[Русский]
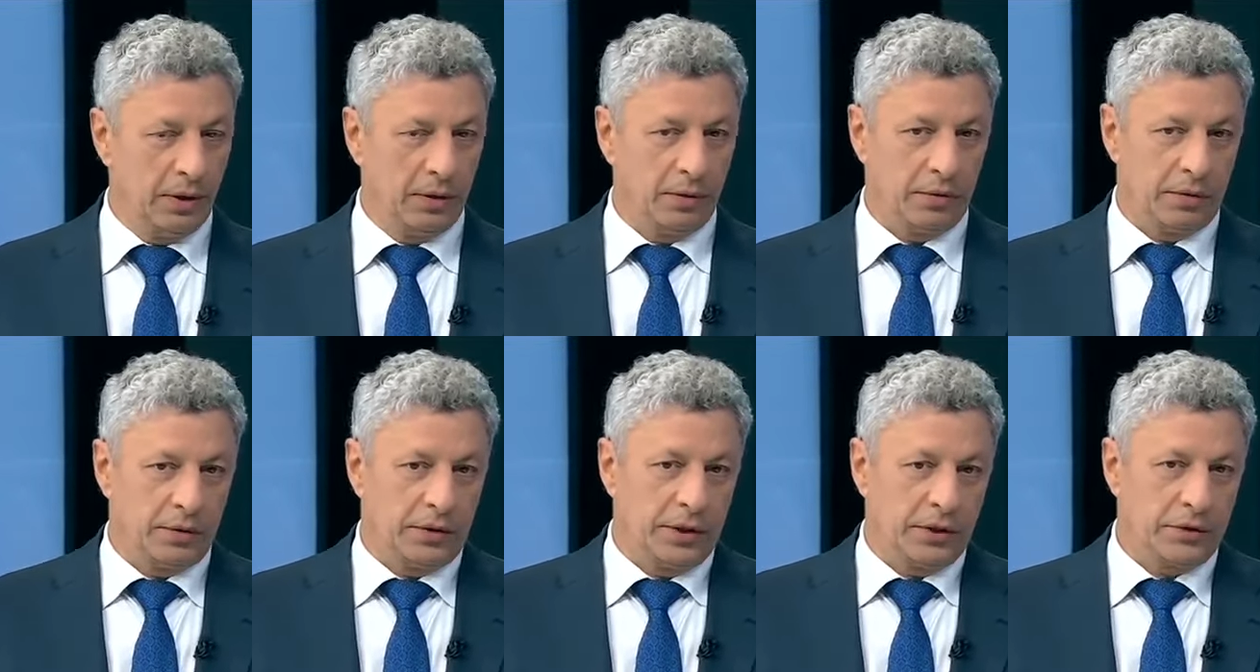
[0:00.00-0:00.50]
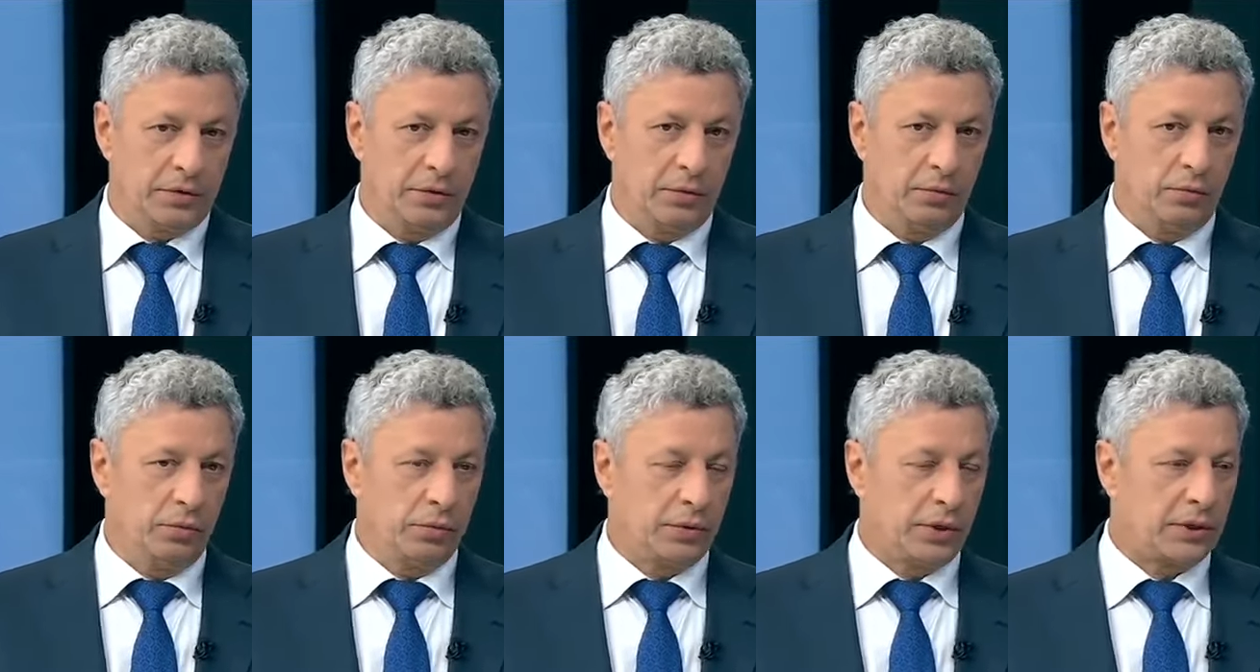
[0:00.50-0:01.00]
Он, естественно,
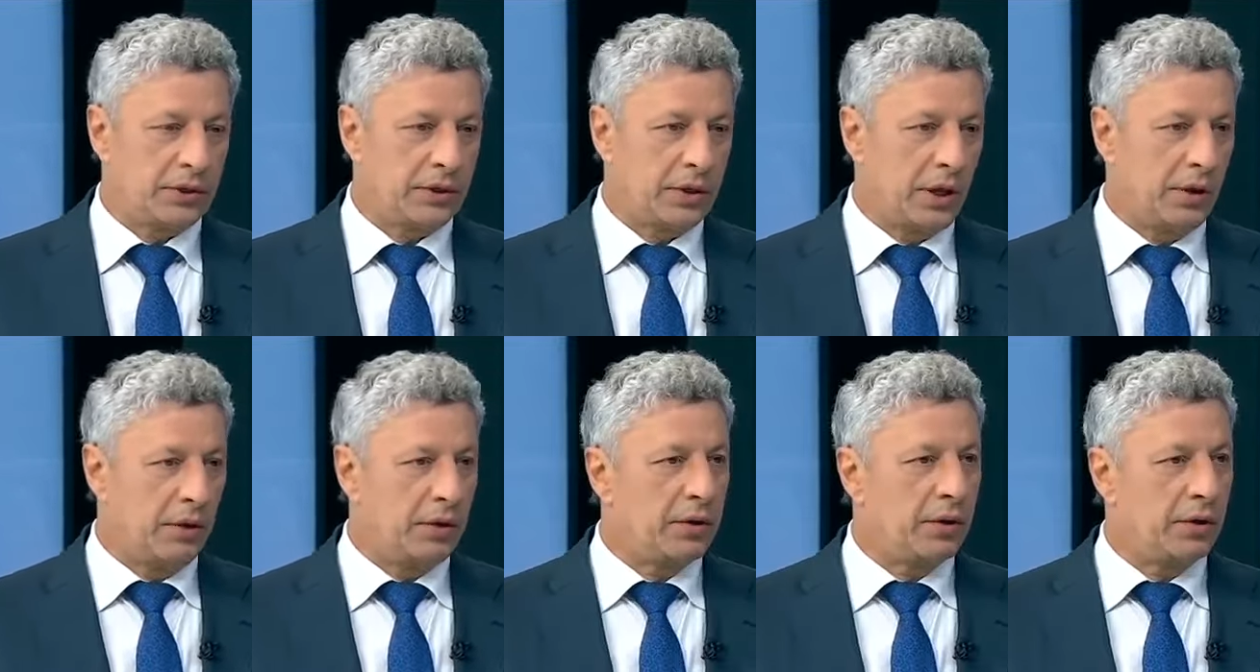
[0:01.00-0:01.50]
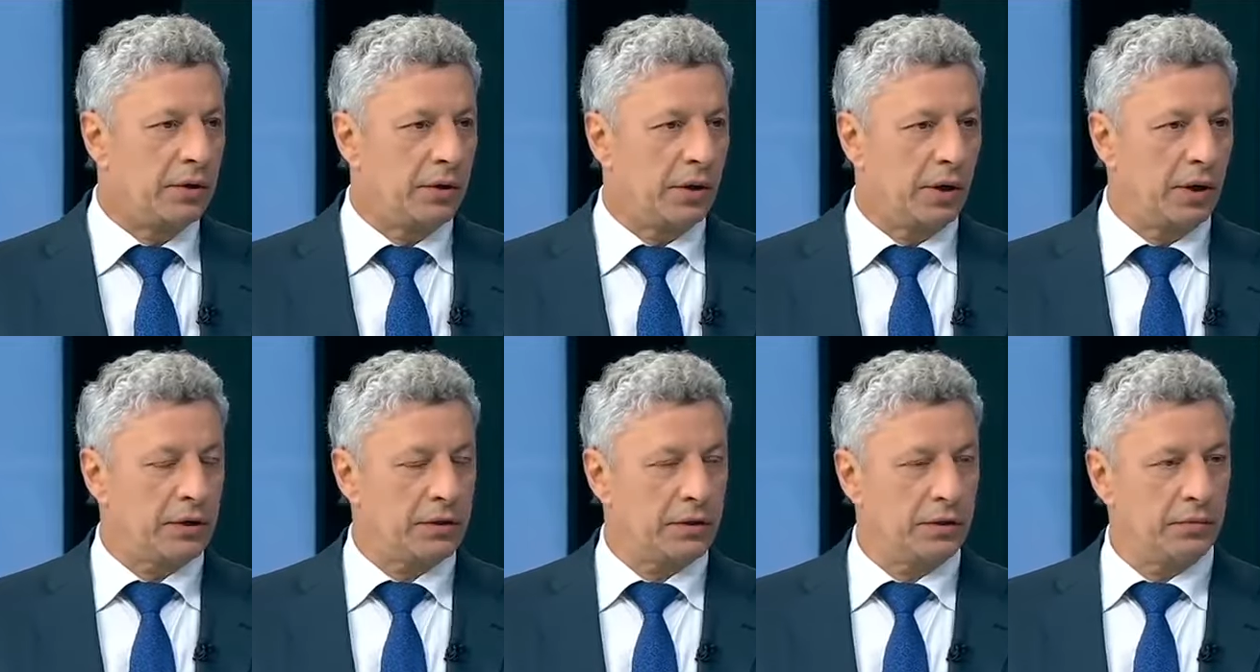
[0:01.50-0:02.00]
будет отстаивать
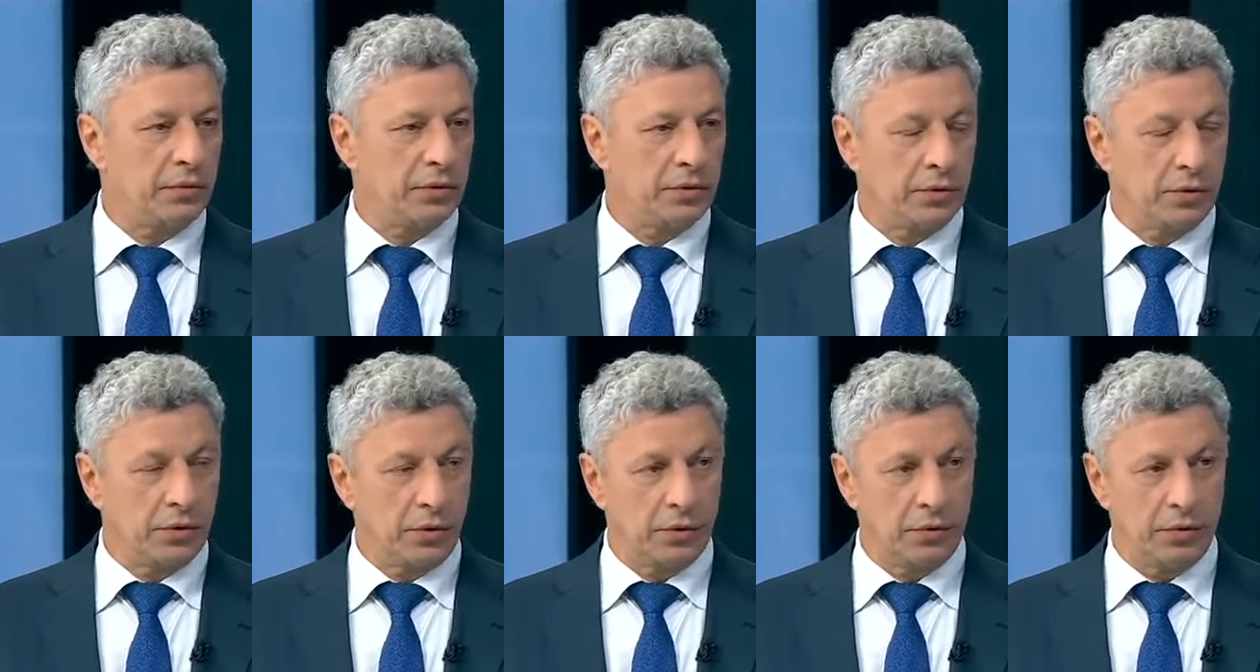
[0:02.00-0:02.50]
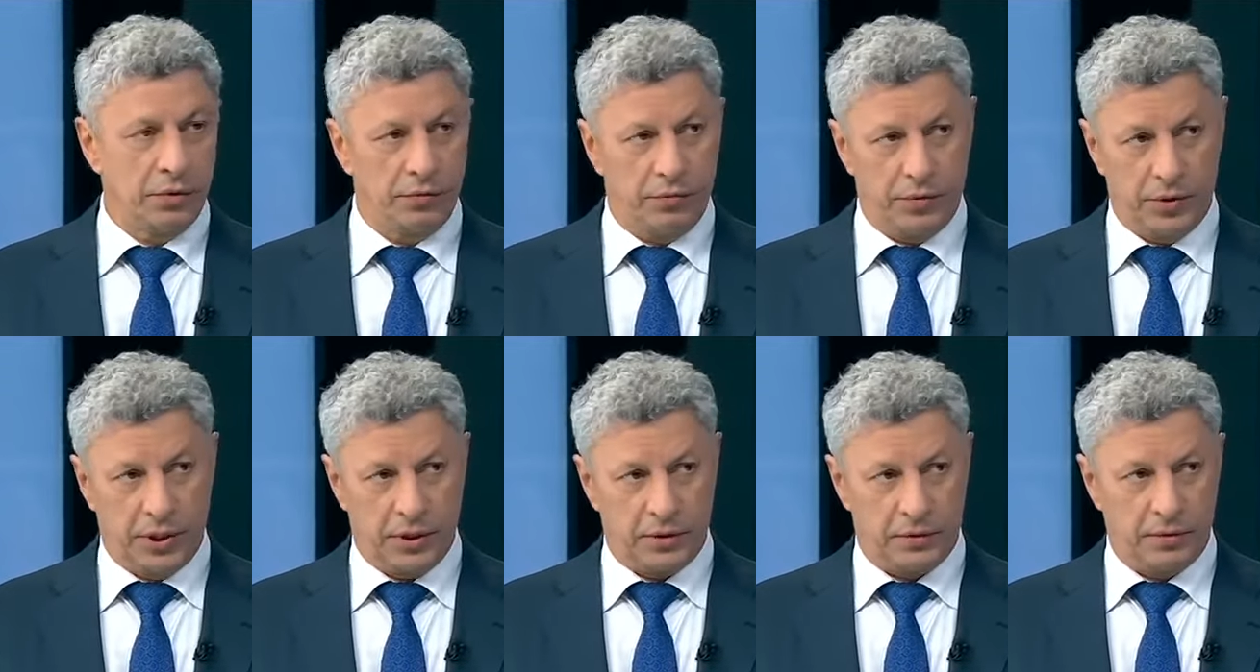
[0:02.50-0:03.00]
интересы международного
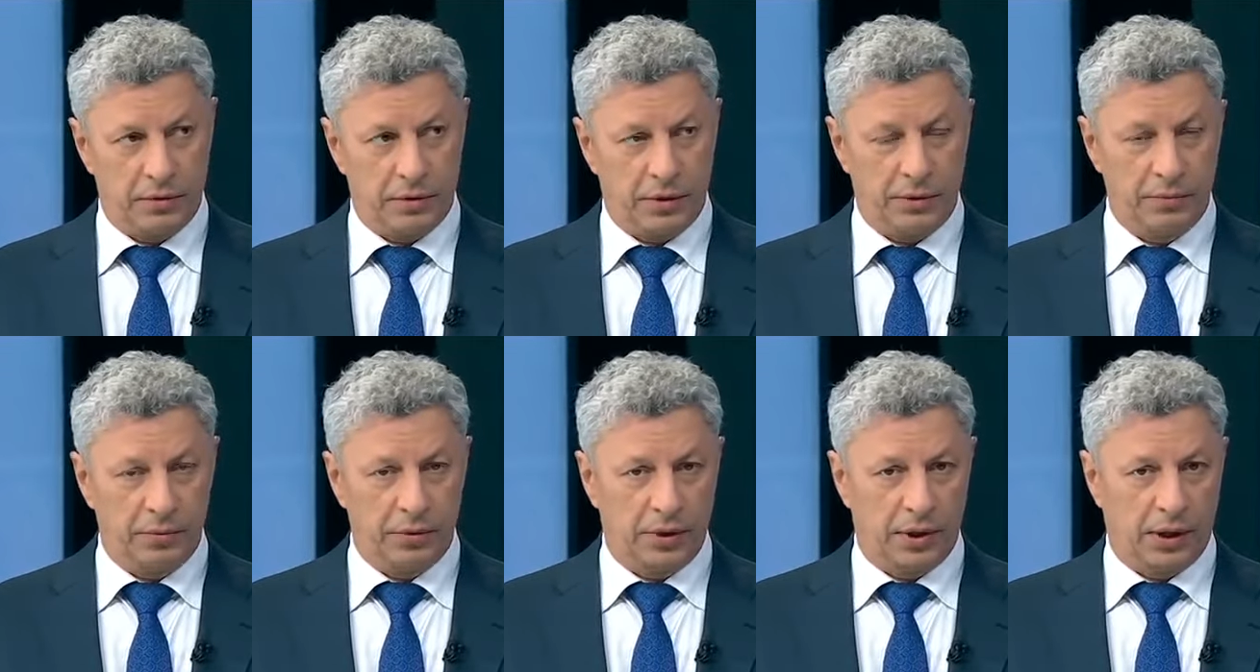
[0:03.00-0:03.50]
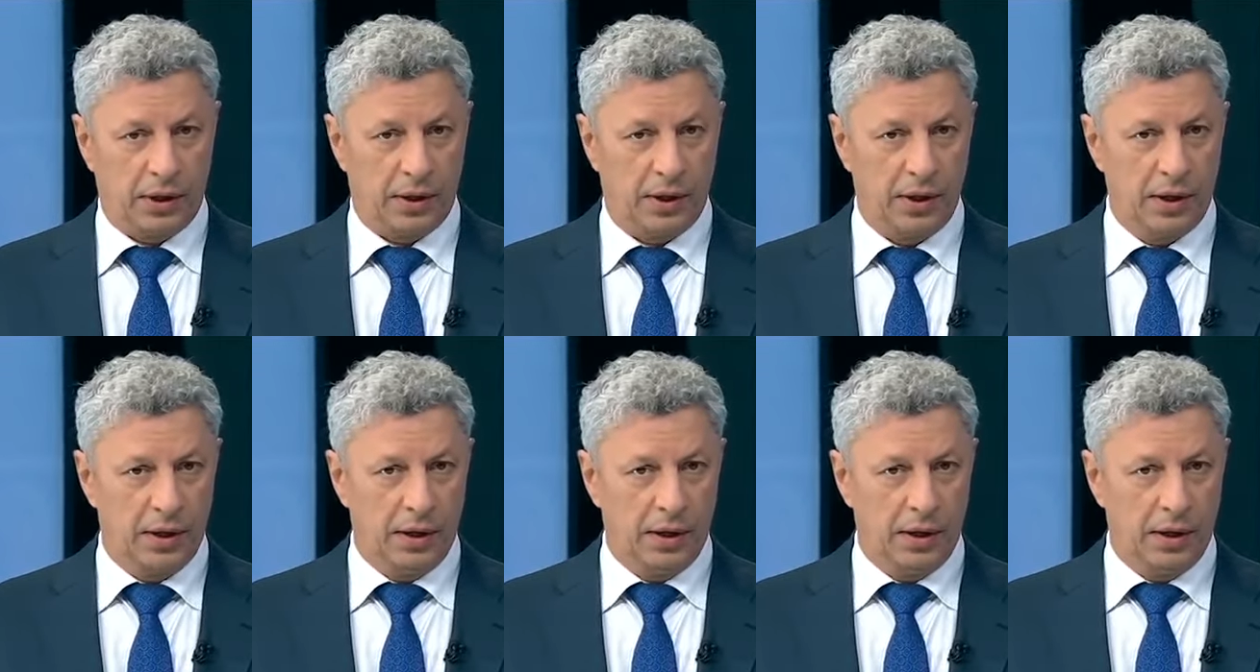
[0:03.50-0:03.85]
финансового капитала.